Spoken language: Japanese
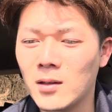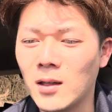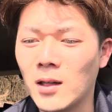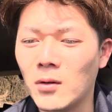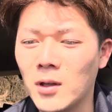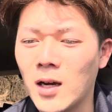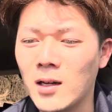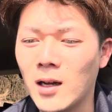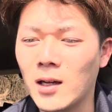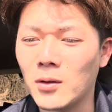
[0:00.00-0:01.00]
なんだろうな、
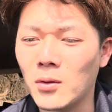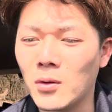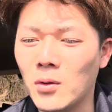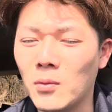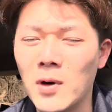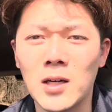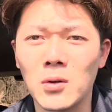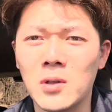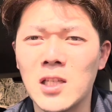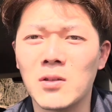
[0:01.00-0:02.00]
あの、
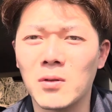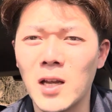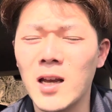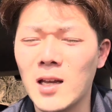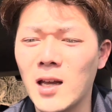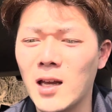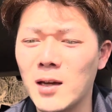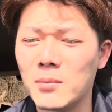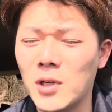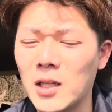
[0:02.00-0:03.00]
ワールドクラスのね、
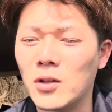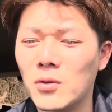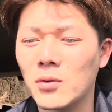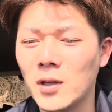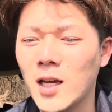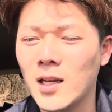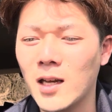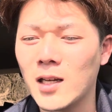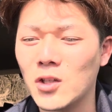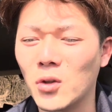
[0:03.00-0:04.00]
えー、プレーっていうのをね、
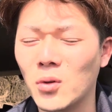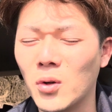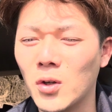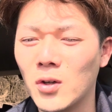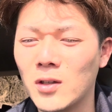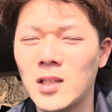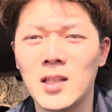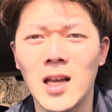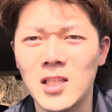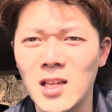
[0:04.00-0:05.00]
えー、ちょっと期
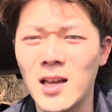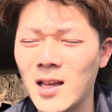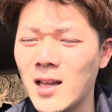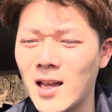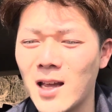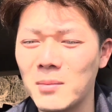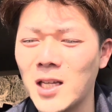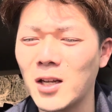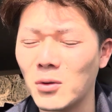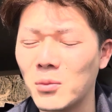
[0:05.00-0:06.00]
待してみ、えー、
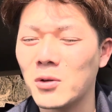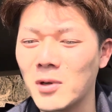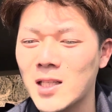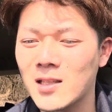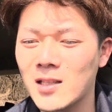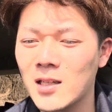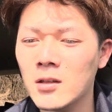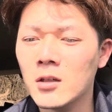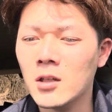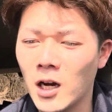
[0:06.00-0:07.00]
たいと思います。
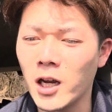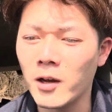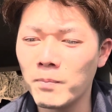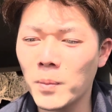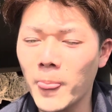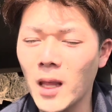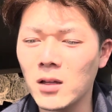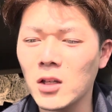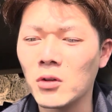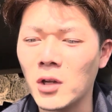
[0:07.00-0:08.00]
はい。
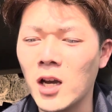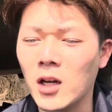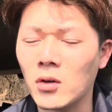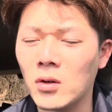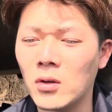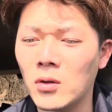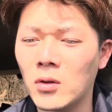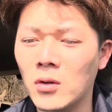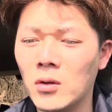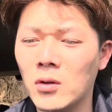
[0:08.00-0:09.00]
で、あとね、あ
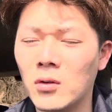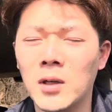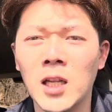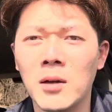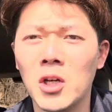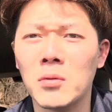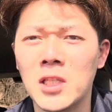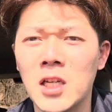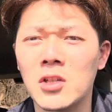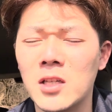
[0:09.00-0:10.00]
のー、渡辺龍馬
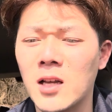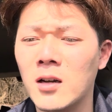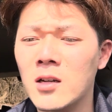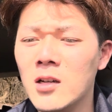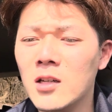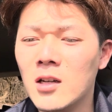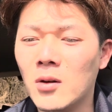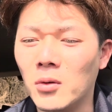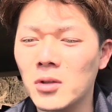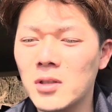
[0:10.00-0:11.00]
選手ですか。
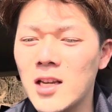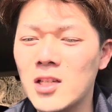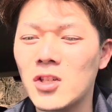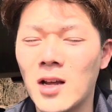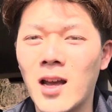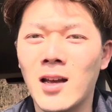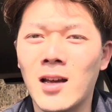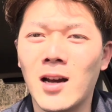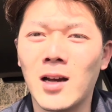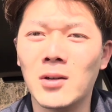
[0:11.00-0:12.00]
この選手ね、
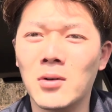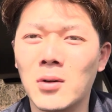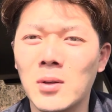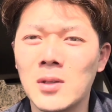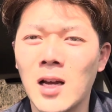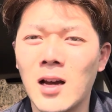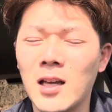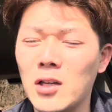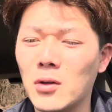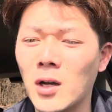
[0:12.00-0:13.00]
あのー、
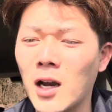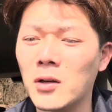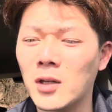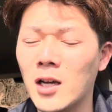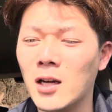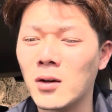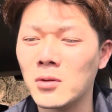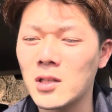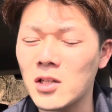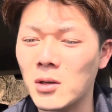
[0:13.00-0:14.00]
サッカー IQ 高いので、こ
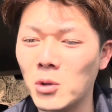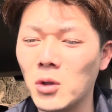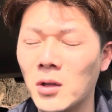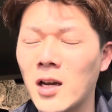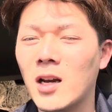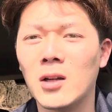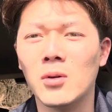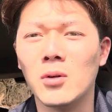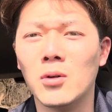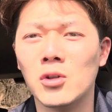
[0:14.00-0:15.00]
の選手がもっとね、あ
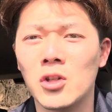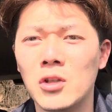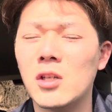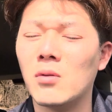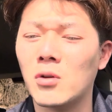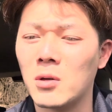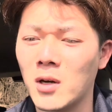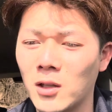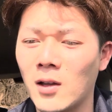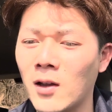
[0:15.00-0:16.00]
のー、自由に動き
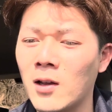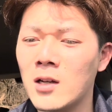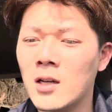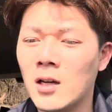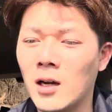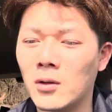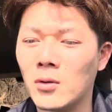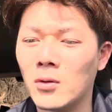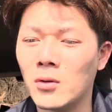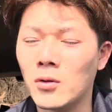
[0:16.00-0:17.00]
回って、あ
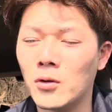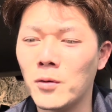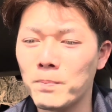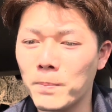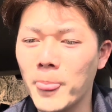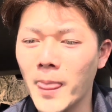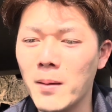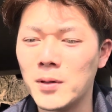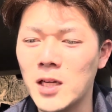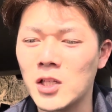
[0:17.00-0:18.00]
の
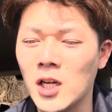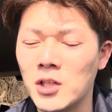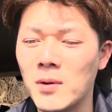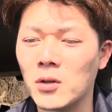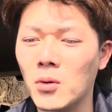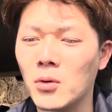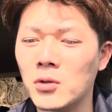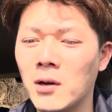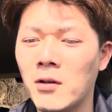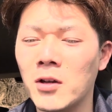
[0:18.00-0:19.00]
プレーし始めると、
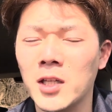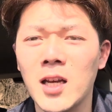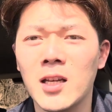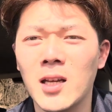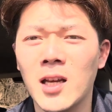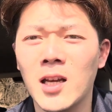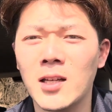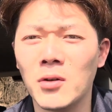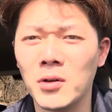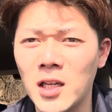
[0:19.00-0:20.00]
浦和はね、えー、
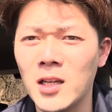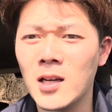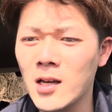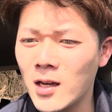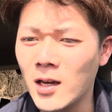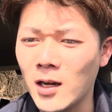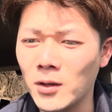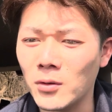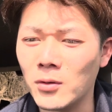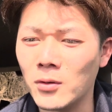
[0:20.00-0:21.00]
より、あ
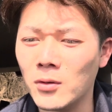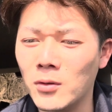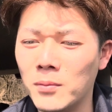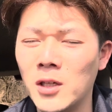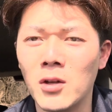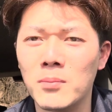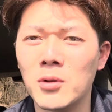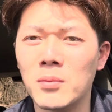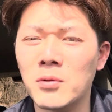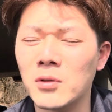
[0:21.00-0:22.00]
のビルドアップ
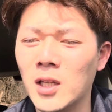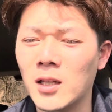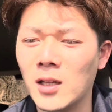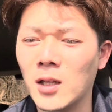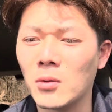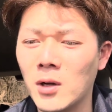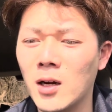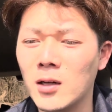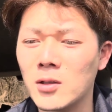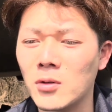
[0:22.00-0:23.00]
の部分だったりだと
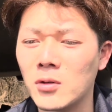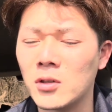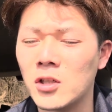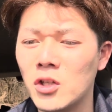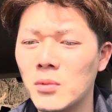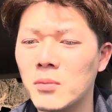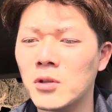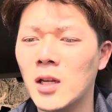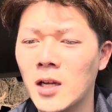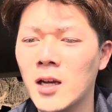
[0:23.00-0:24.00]
か、その崩しの部
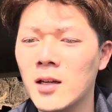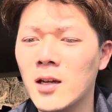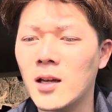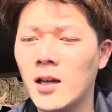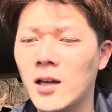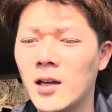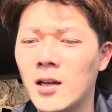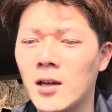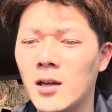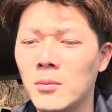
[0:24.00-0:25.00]
分でね、
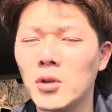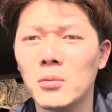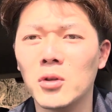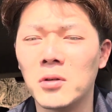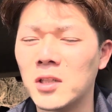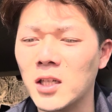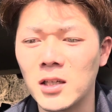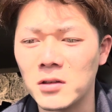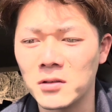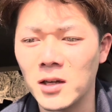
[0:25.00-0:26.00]
えもっともっと良くなって
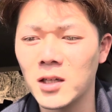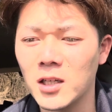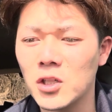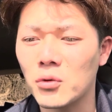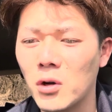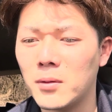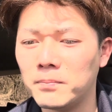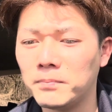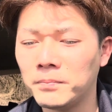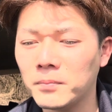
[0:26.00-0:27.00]
くるんではないでしょうか。
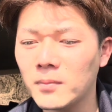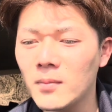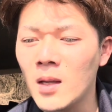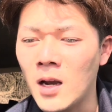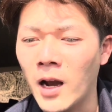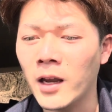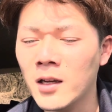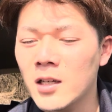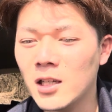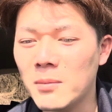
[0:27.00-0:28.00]
はい。
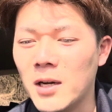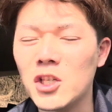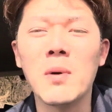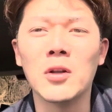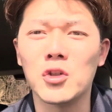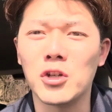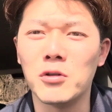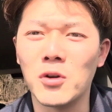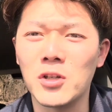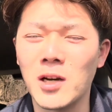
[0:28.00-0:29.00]
で、まあ一番の注
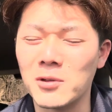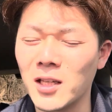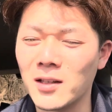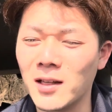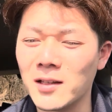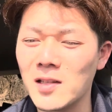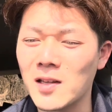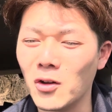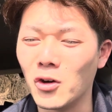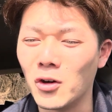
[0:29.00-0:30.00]
目株だったんです
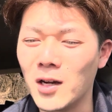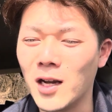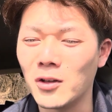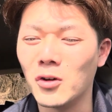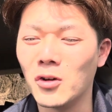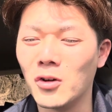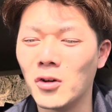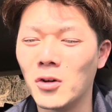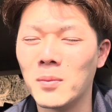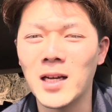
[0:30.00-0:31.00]
けど、あ
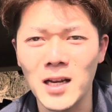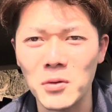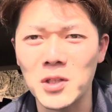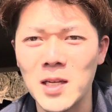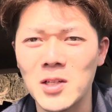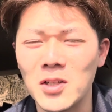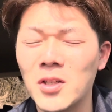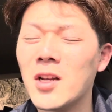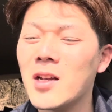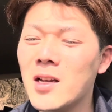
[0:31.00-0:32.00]
のー、前田直樹選手。い
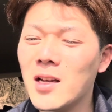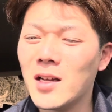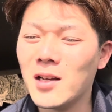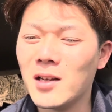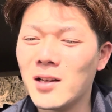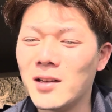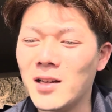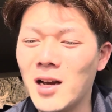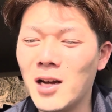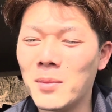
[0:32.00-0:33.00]

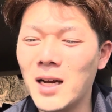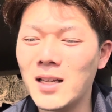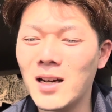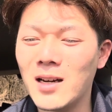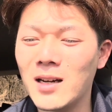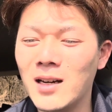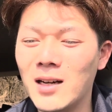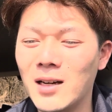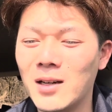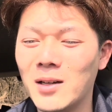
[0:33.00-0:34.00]
やー、前
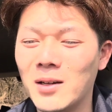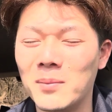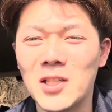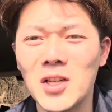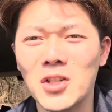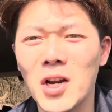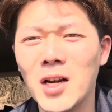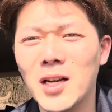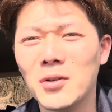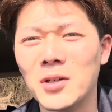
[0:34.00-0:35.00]
田、めちゃく
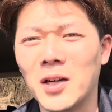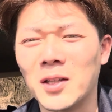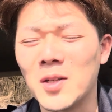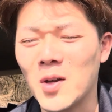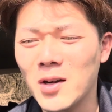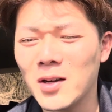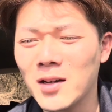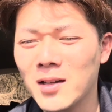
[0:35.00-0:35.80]
ちゃ良くなかったですか